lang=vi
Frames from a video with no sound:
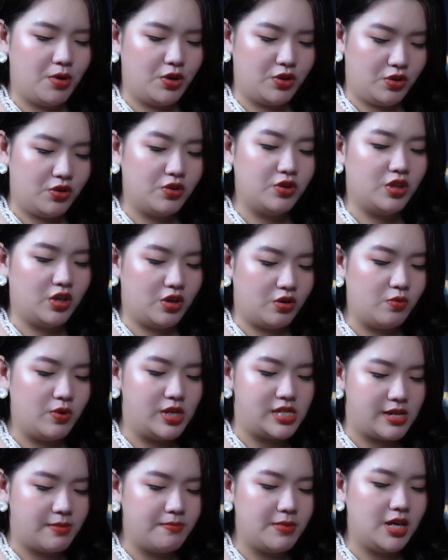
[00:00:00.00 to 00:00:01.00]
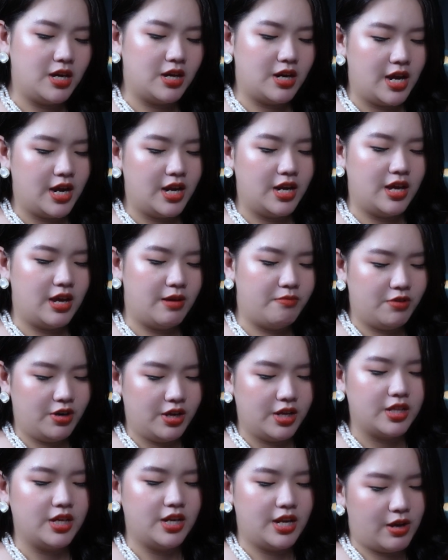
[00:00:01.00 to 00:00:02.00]
mọi người thử wasabi ở đây đi em rất
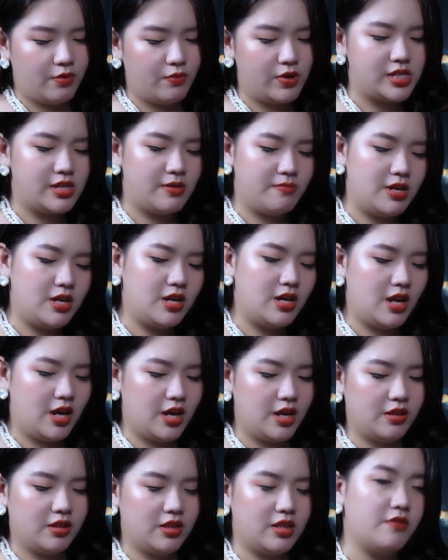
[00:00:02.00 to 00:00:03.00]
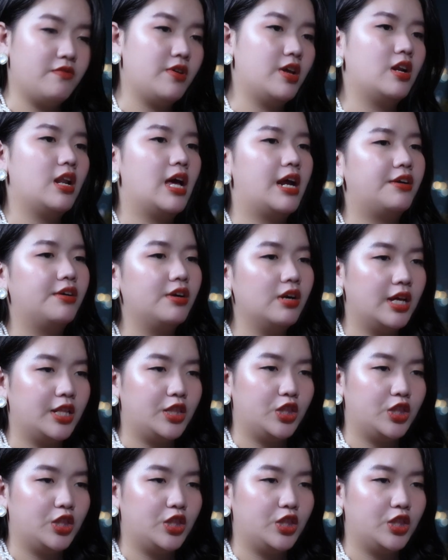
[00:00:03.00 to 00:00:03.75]
là thích ăn wasabi ở đây ừ. tại vì là rất là